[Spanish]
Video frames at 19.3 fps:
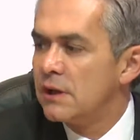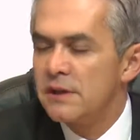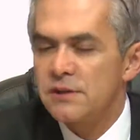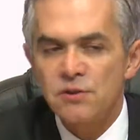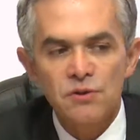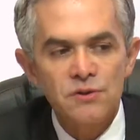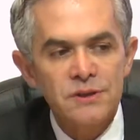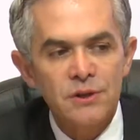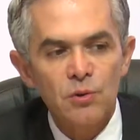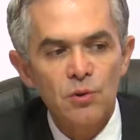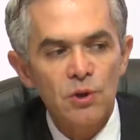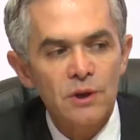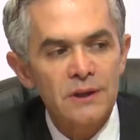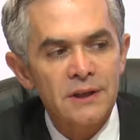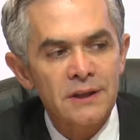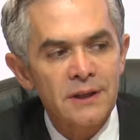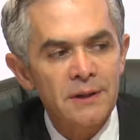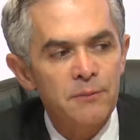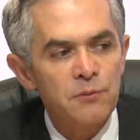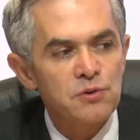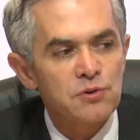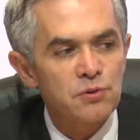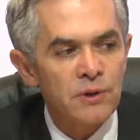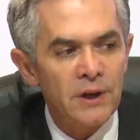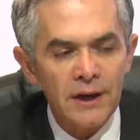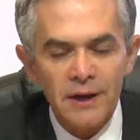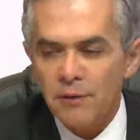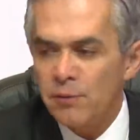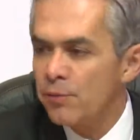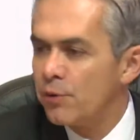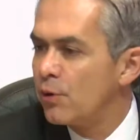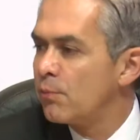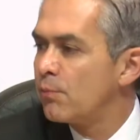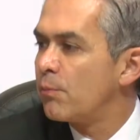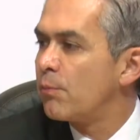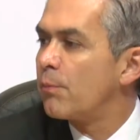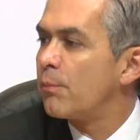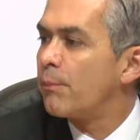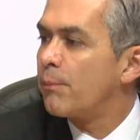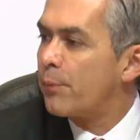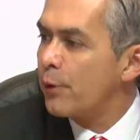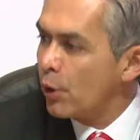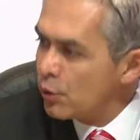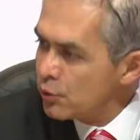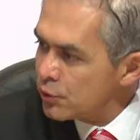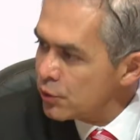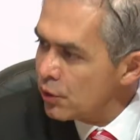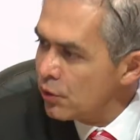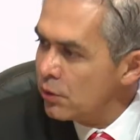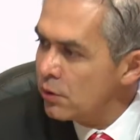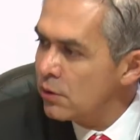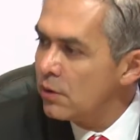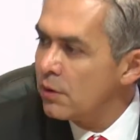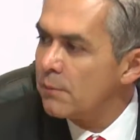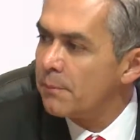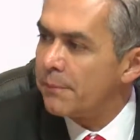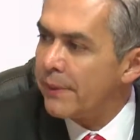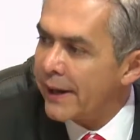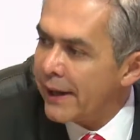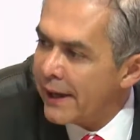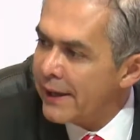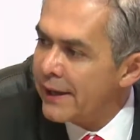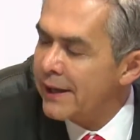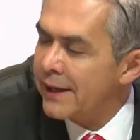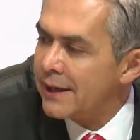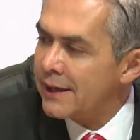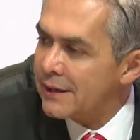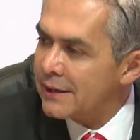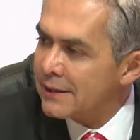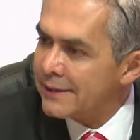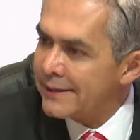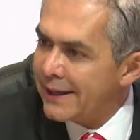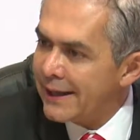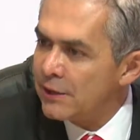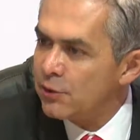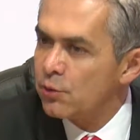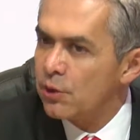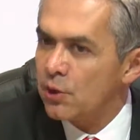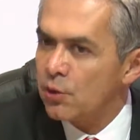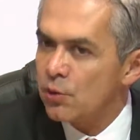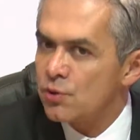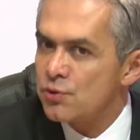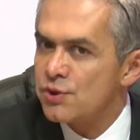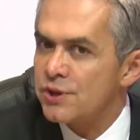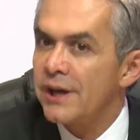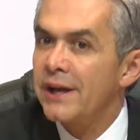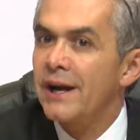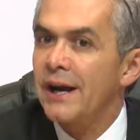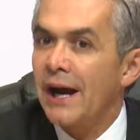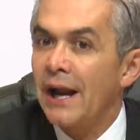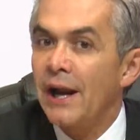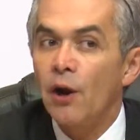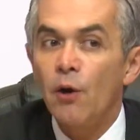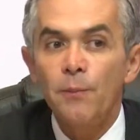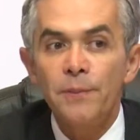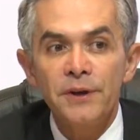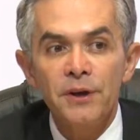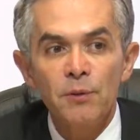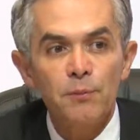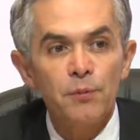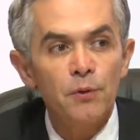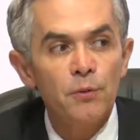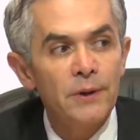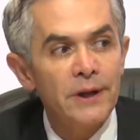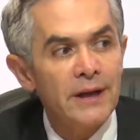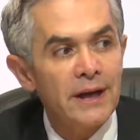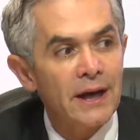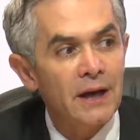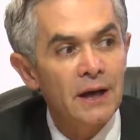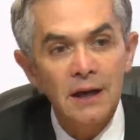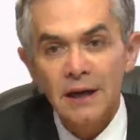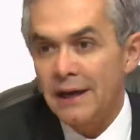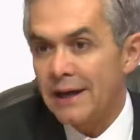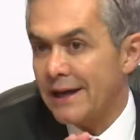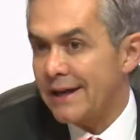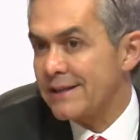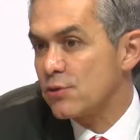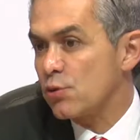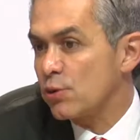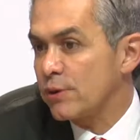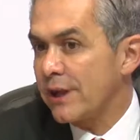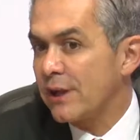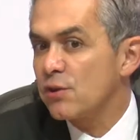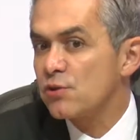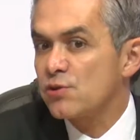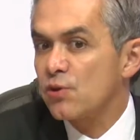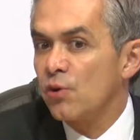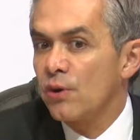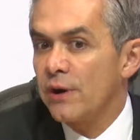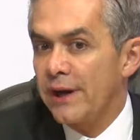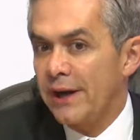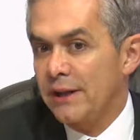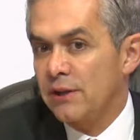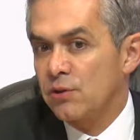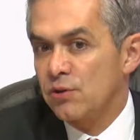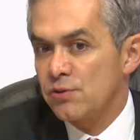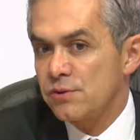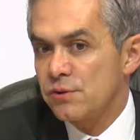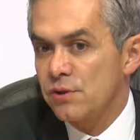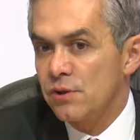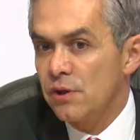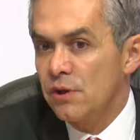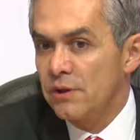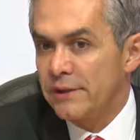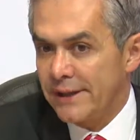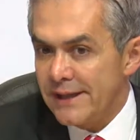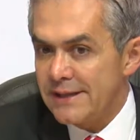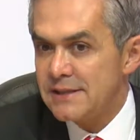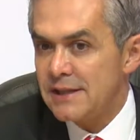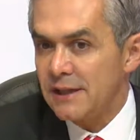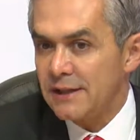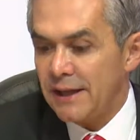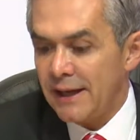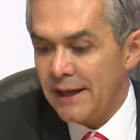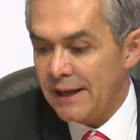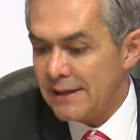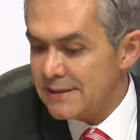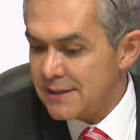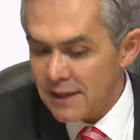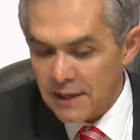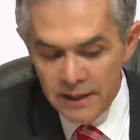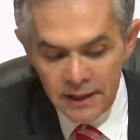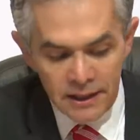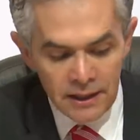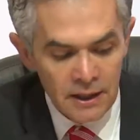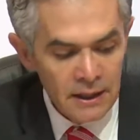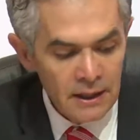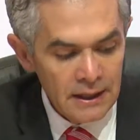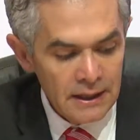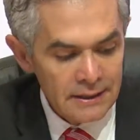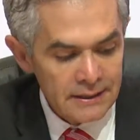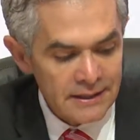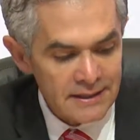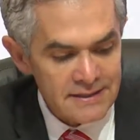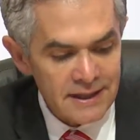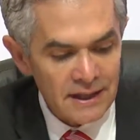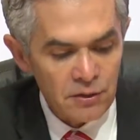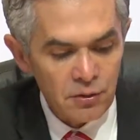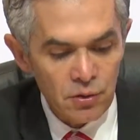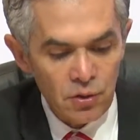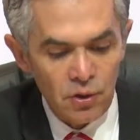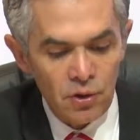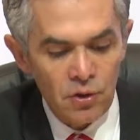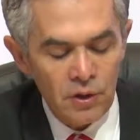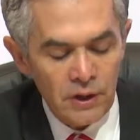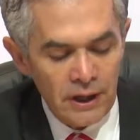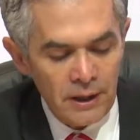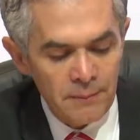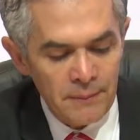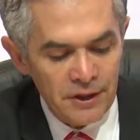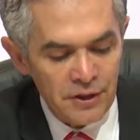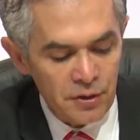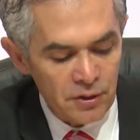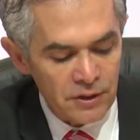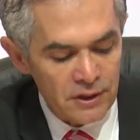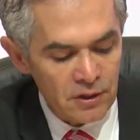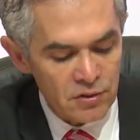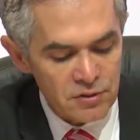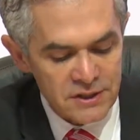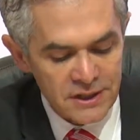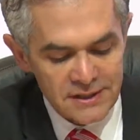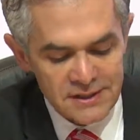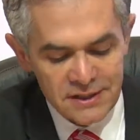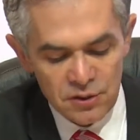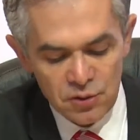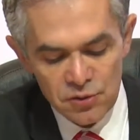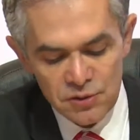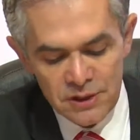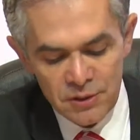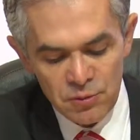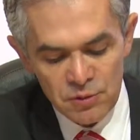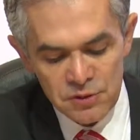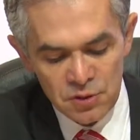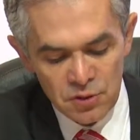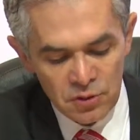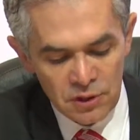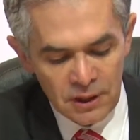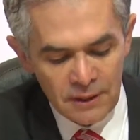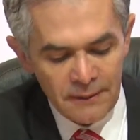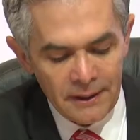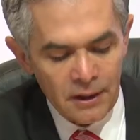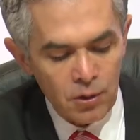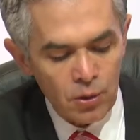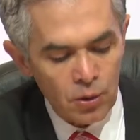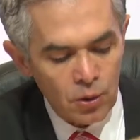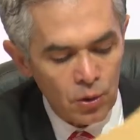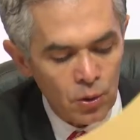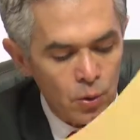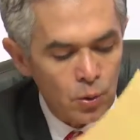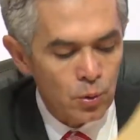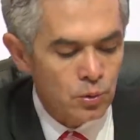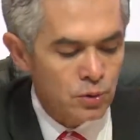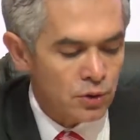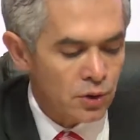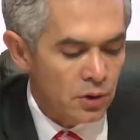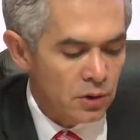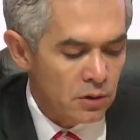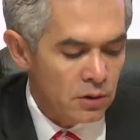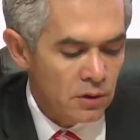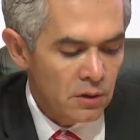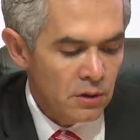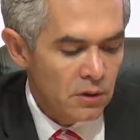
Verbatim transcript: estoy seguro que tendremos una reunión pronto para ir dando a conocer a la opinión pública resultados concretos de esta tarea. Así que deseando el mayor de los éxitos a nuestro trabajo conjunto